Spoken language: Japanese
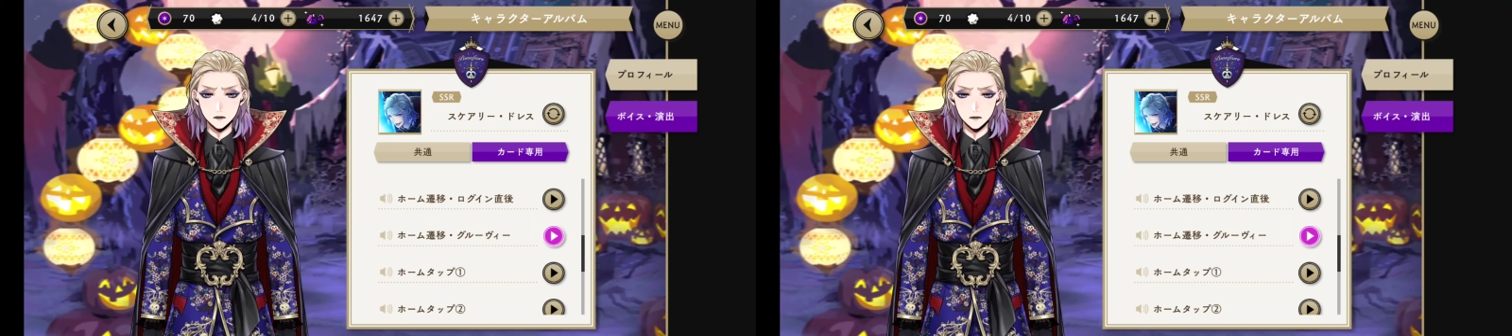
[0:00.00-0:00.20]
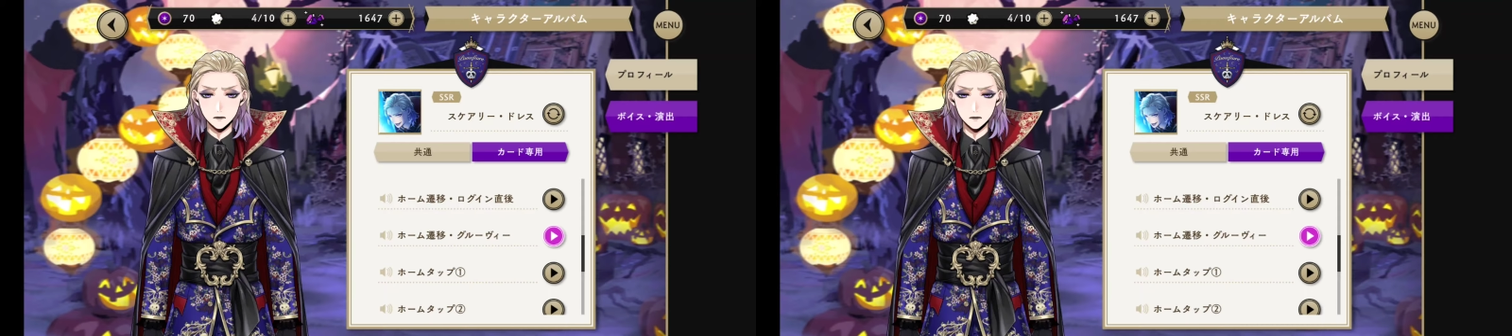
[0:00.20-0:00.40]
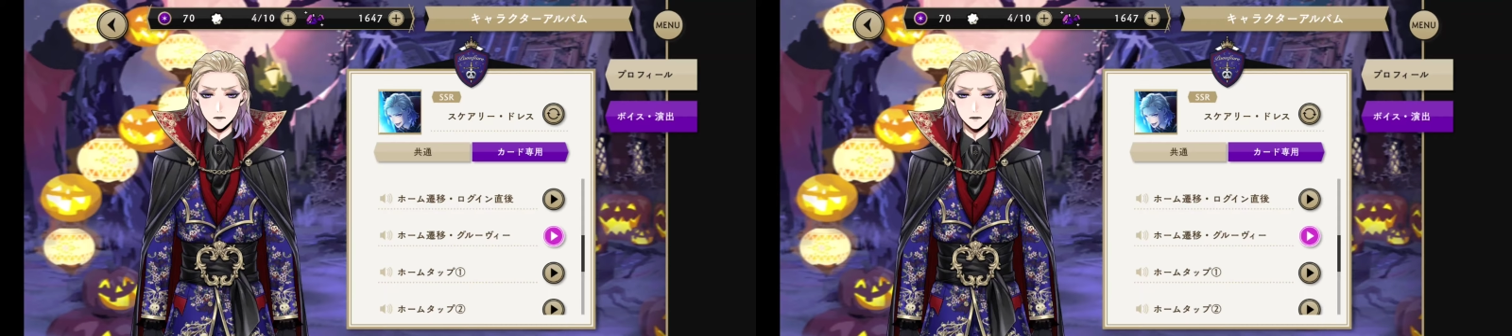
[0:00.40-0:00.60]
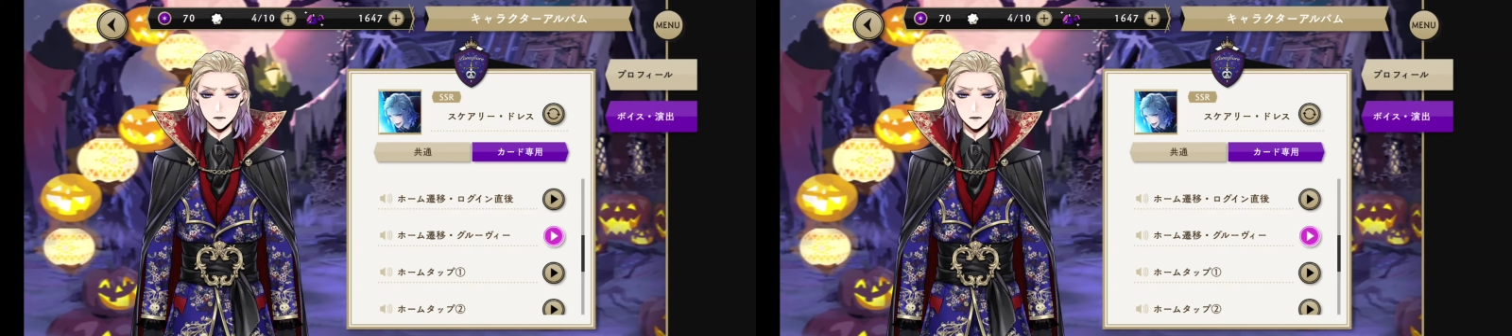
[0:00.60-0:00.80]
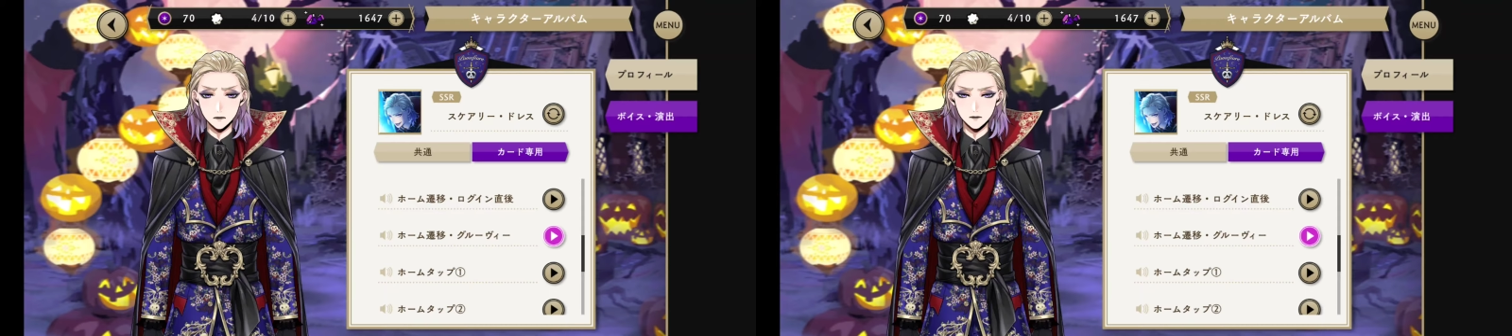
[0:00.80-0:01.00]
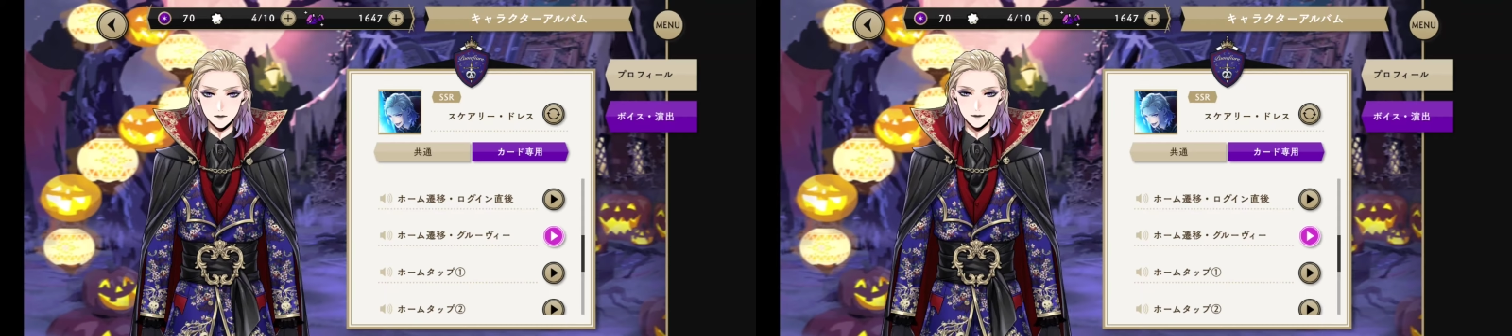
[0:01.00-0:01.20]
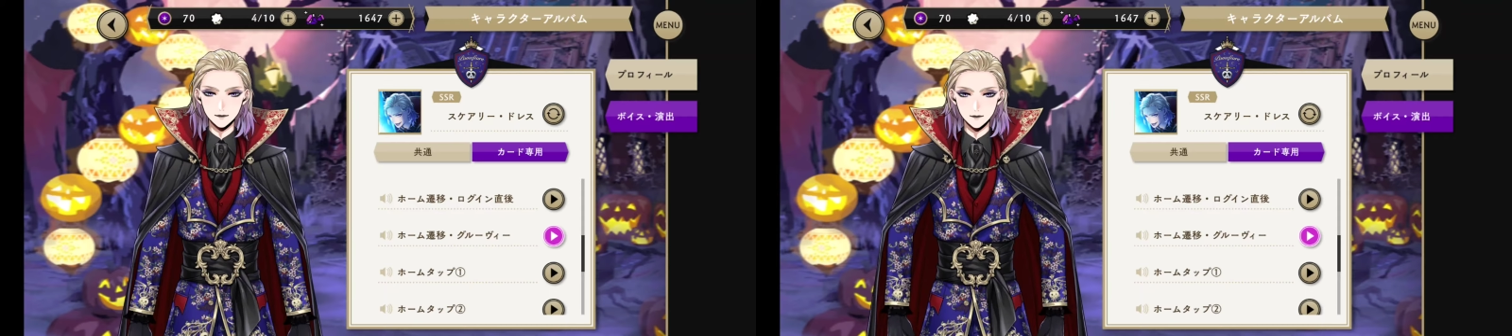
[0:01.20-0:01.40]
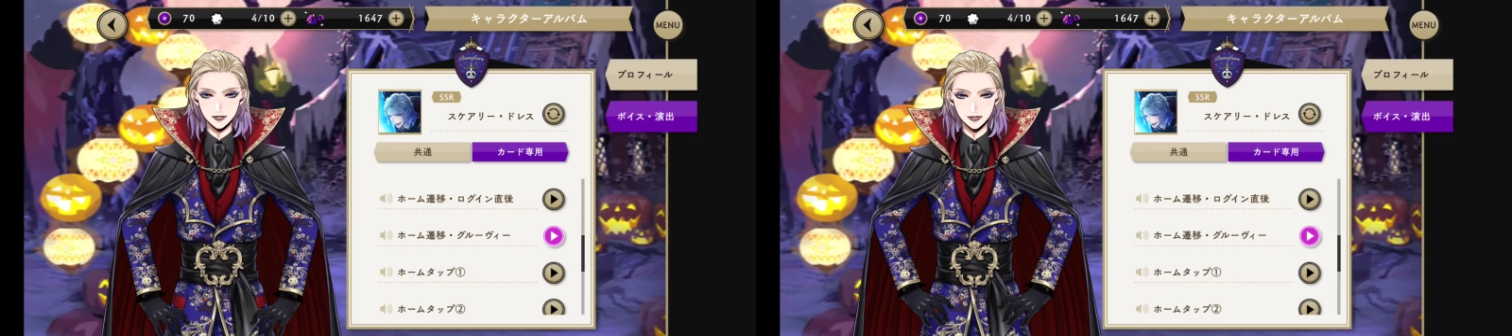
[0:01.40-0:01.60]
い？
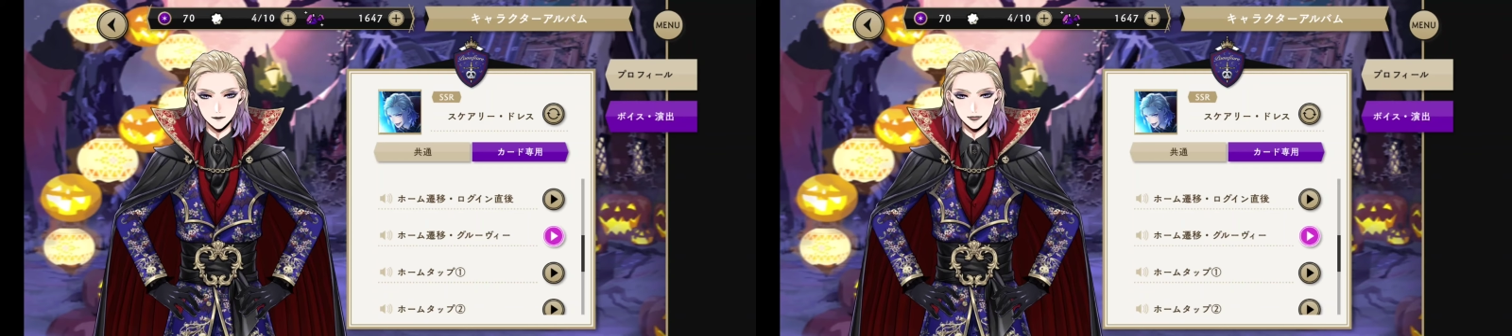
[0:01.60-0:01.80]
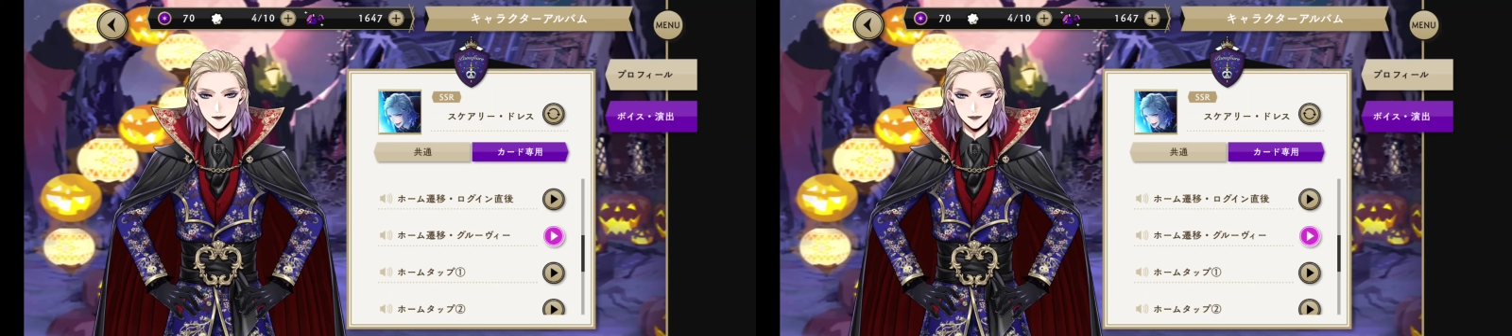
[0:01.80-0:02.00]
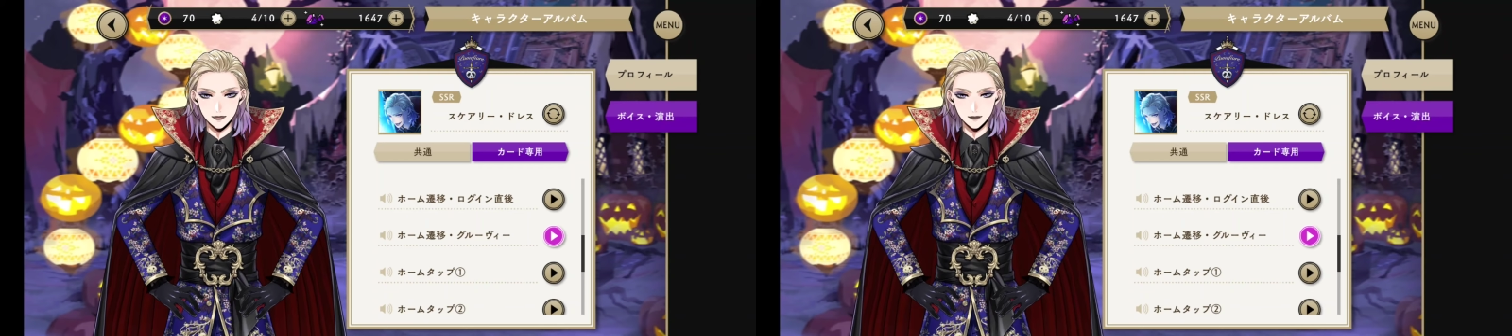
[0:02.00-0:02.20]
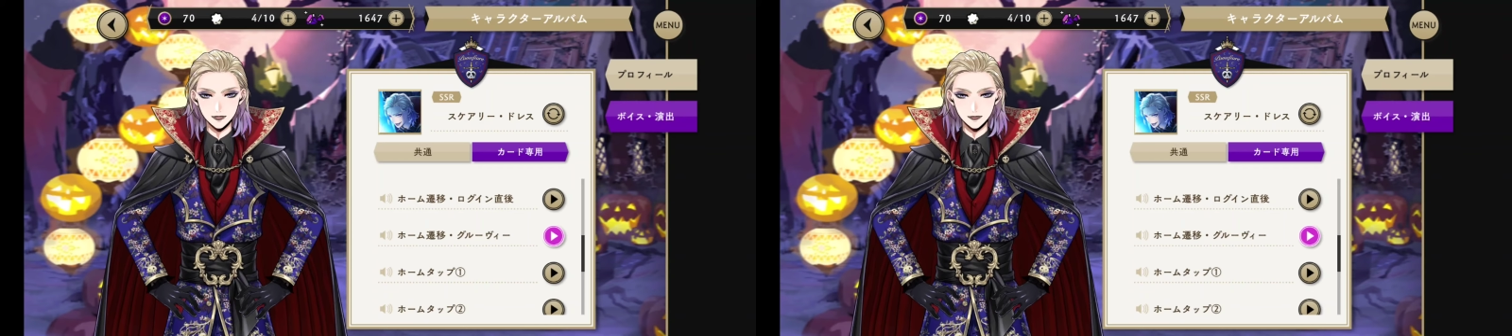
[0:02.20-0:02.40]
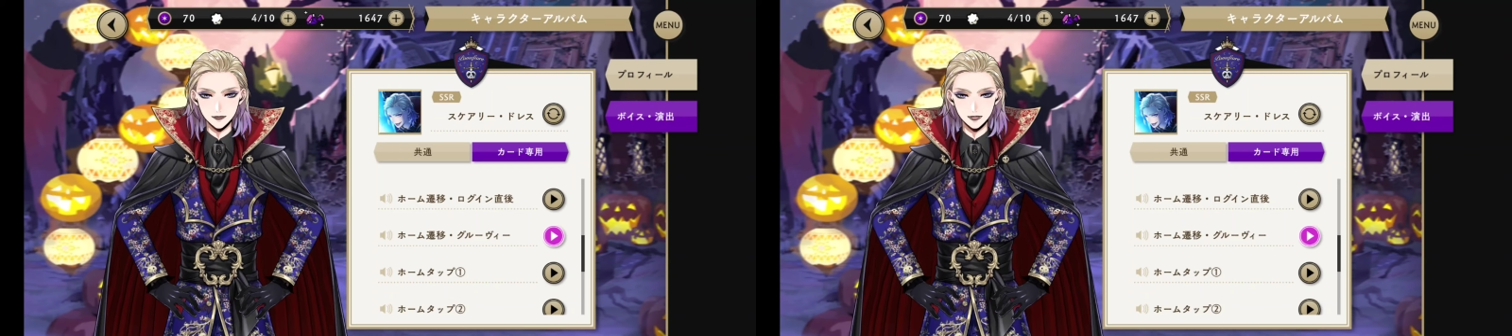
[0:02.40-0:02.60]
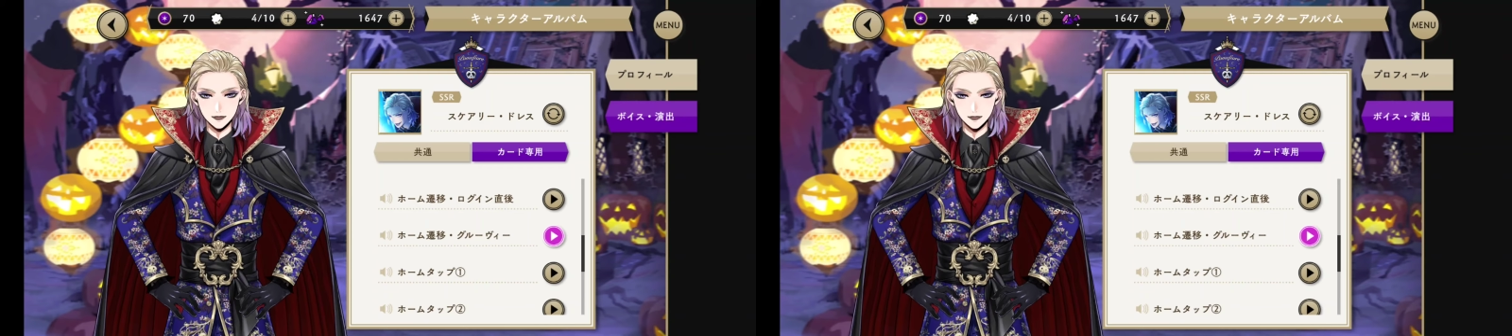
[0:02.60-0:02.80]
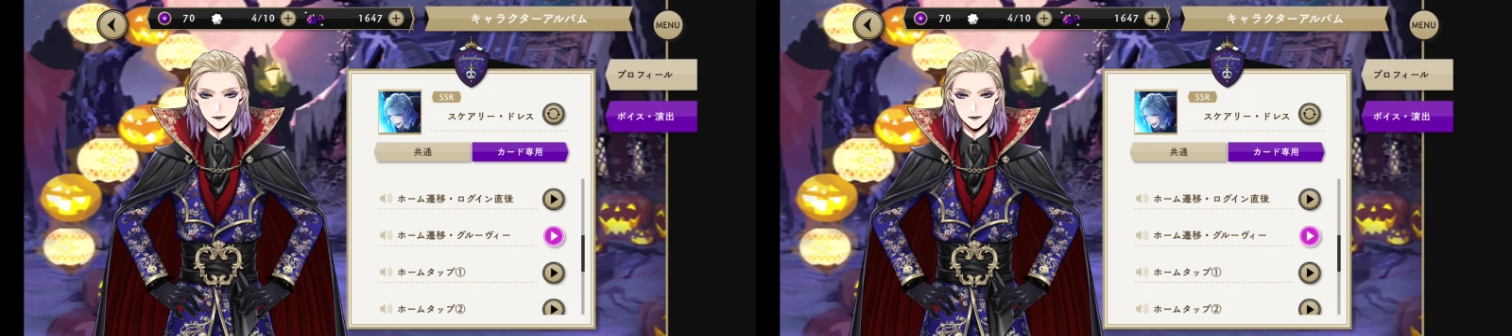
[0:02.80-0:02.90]
夜更かしはほどほどに